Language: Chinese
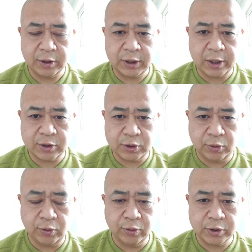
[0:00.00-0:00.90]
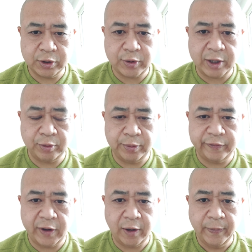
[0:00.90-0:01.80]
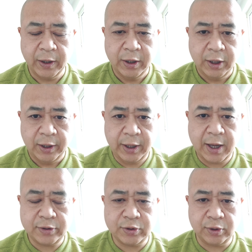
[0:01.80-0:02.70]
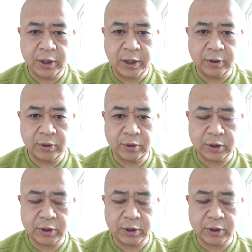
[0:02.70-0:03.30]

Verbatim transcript: 但是中共是抓住不放，连续的。